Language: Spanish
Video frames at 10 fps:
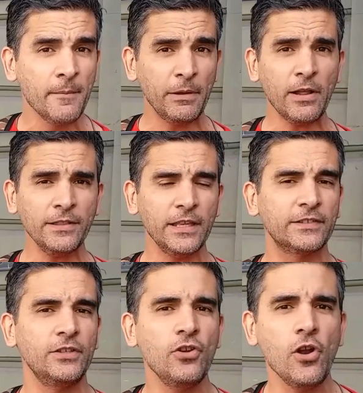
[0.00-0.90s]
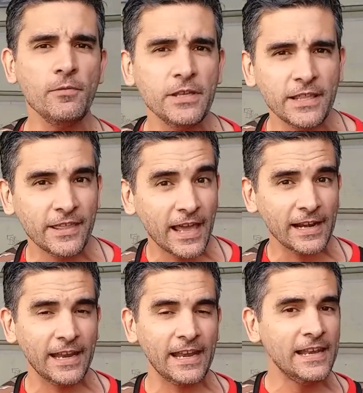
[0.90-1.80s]
Pero antes, no olvides
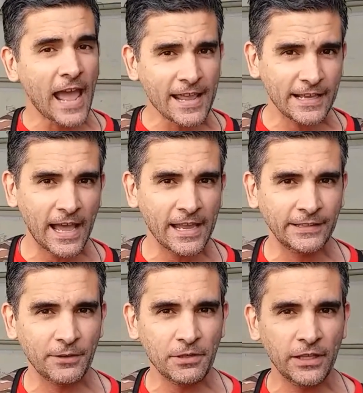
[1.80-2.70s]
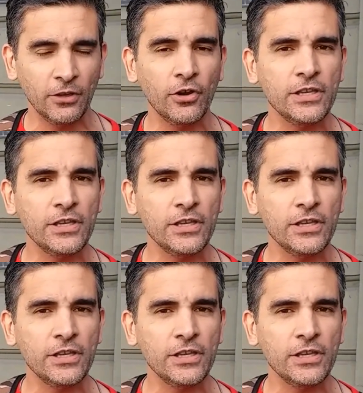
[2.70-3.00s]
darle like a este video